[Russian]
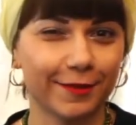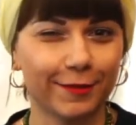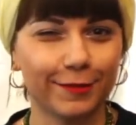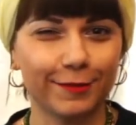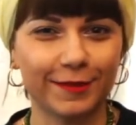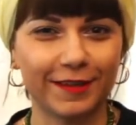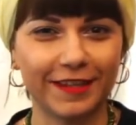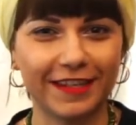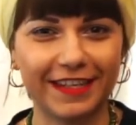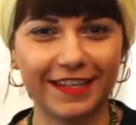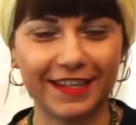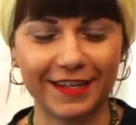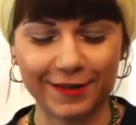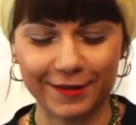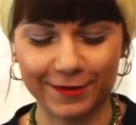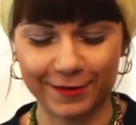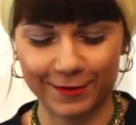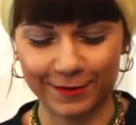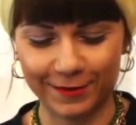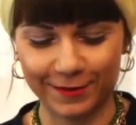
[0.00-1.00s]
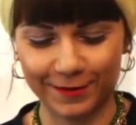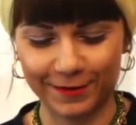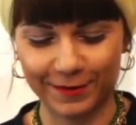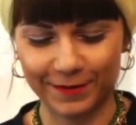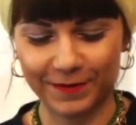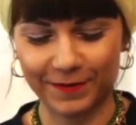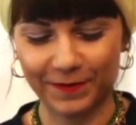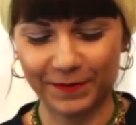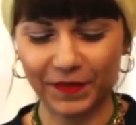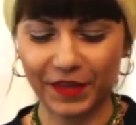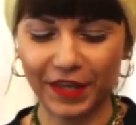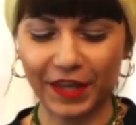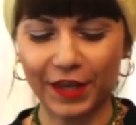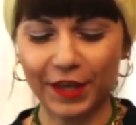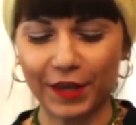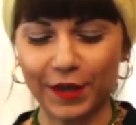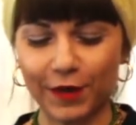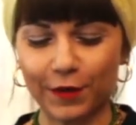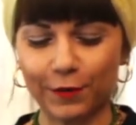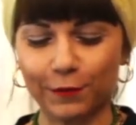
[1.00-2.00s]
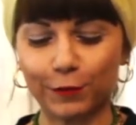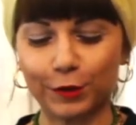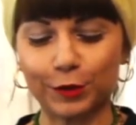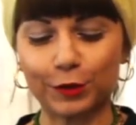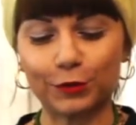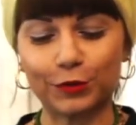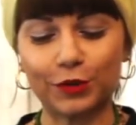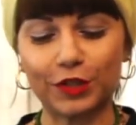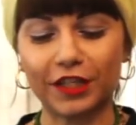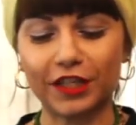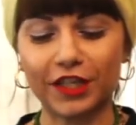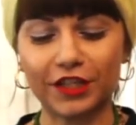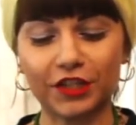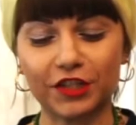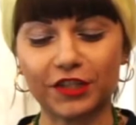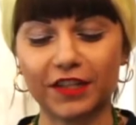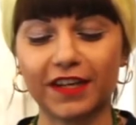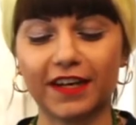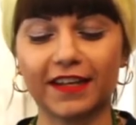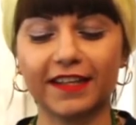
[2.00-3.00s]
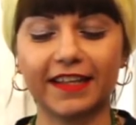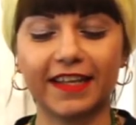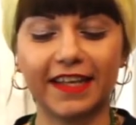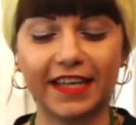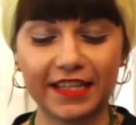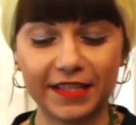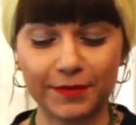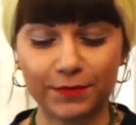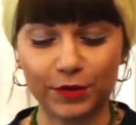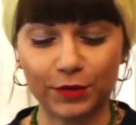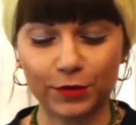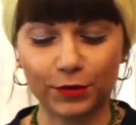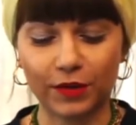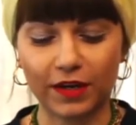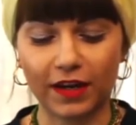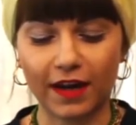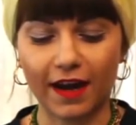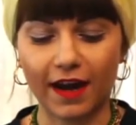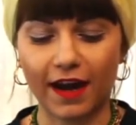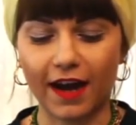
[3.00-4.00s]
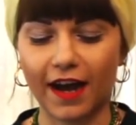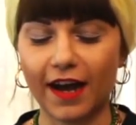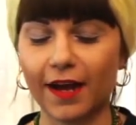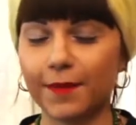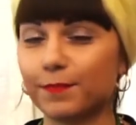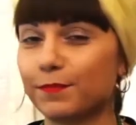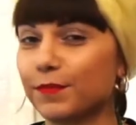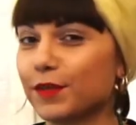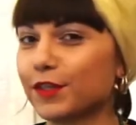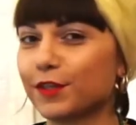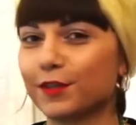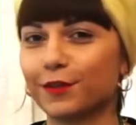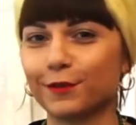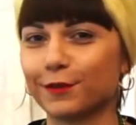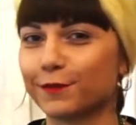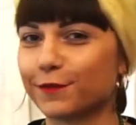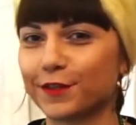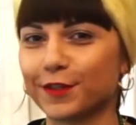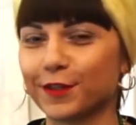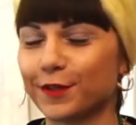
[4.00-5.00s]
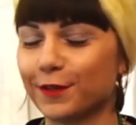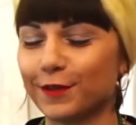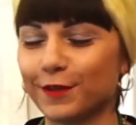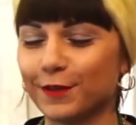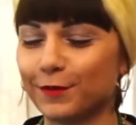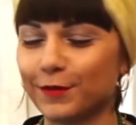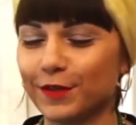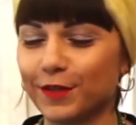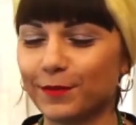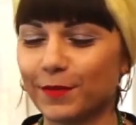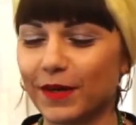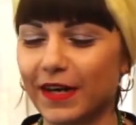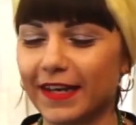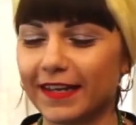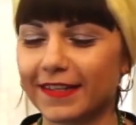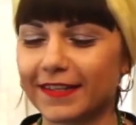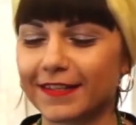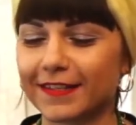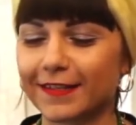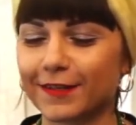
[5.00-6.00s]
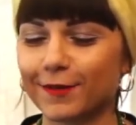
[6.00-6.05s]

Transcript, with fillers: Кукареку!» Вот уже начал хан есть петуха, а петух все не унимается.